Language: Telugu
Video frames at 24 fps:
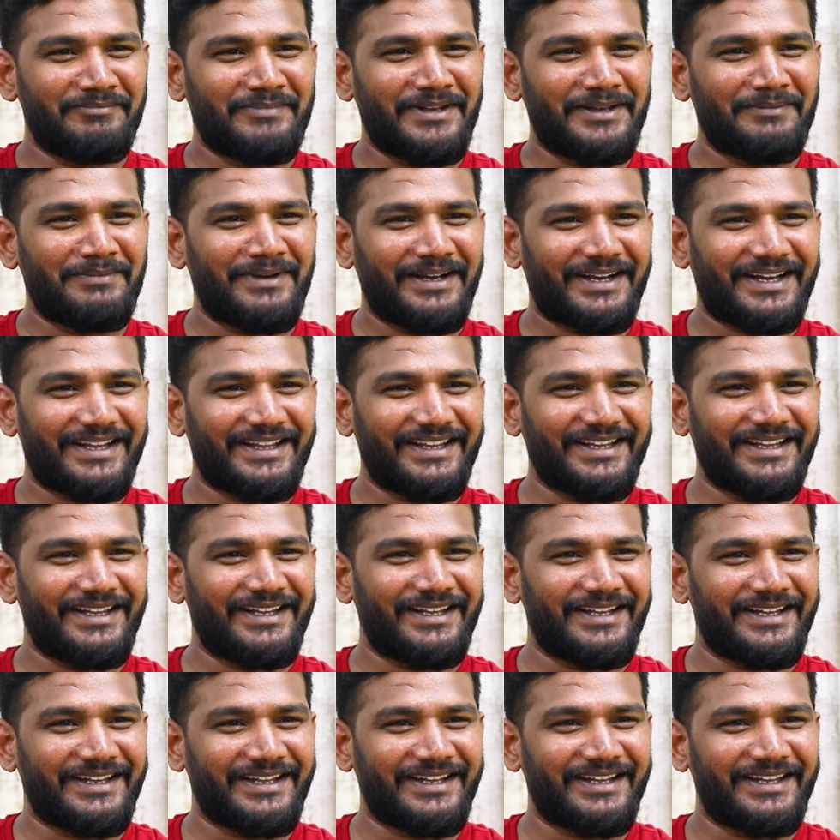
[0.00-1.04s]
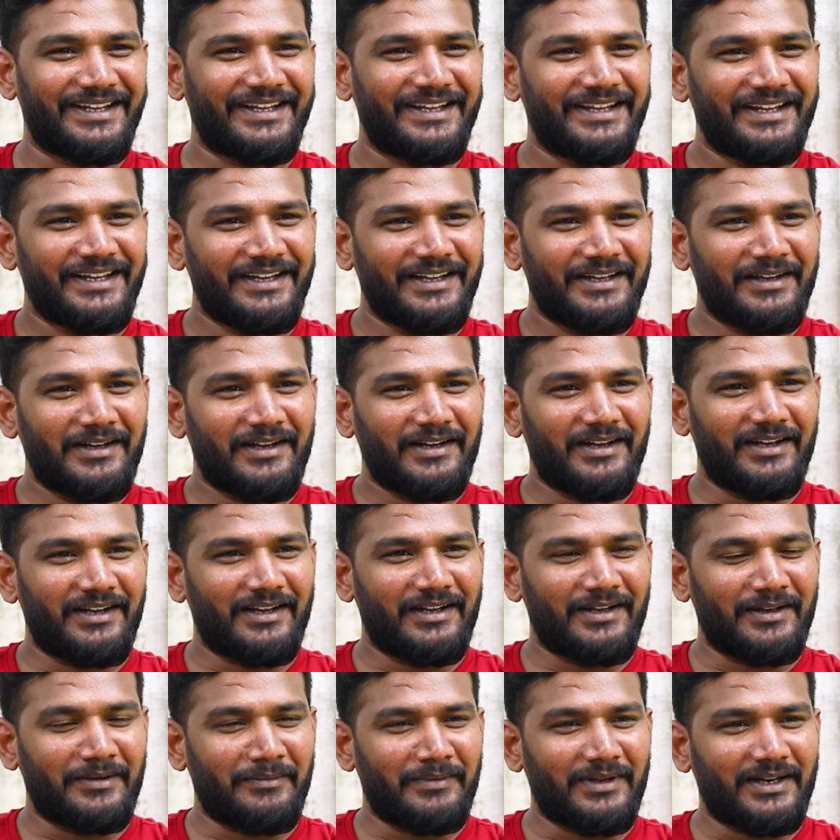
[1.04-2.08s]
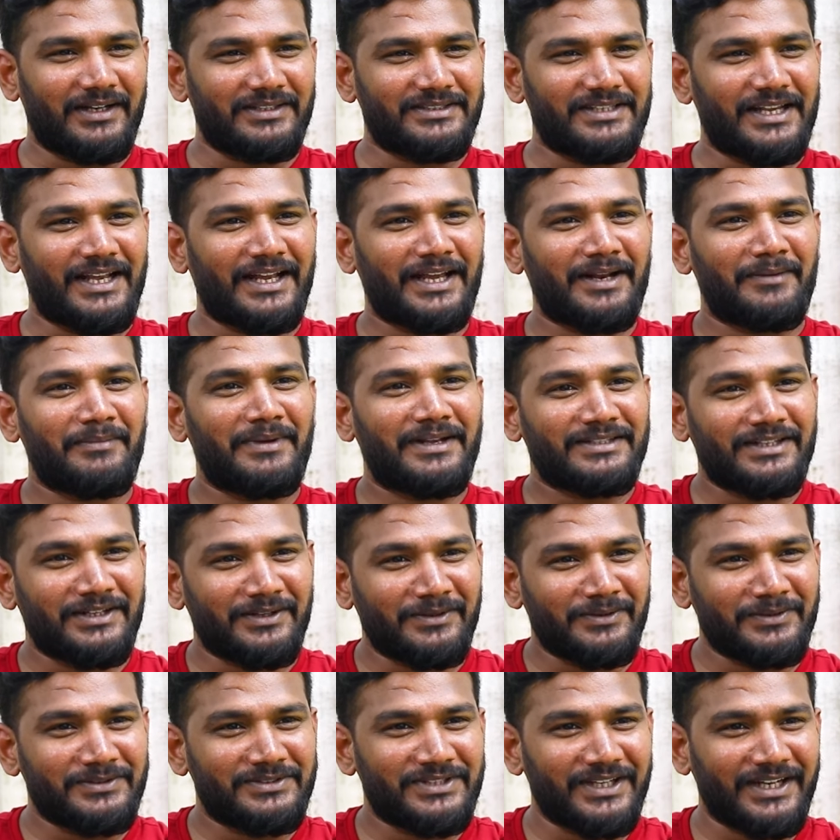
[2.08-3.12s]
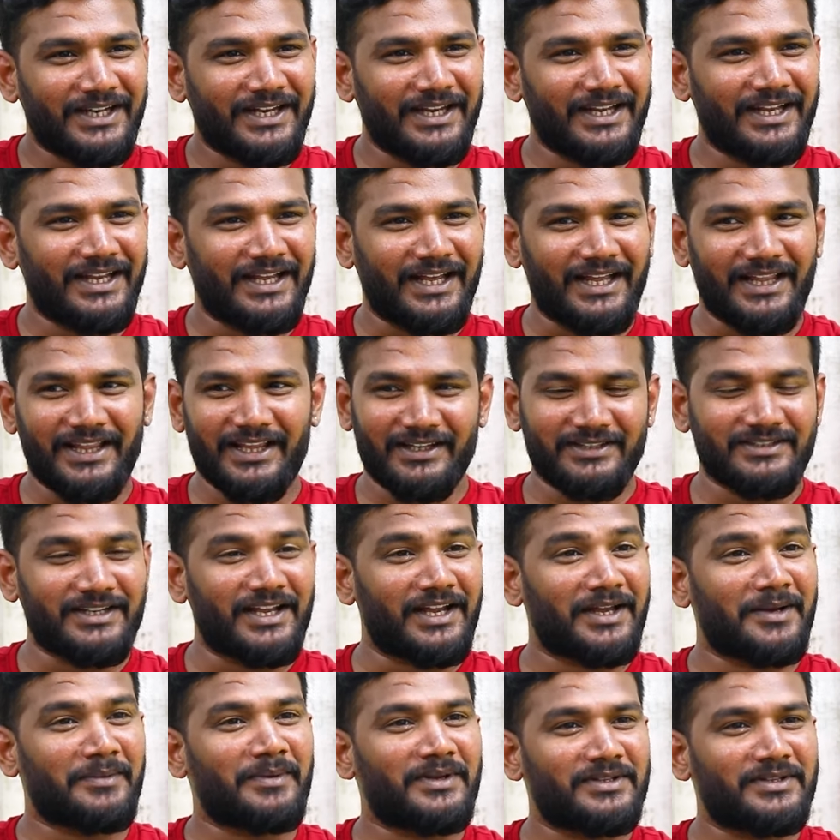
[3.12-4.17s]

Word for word: బేబాక్కది మన శేఖర్ భాష కూర్చొని అదే శేఖర్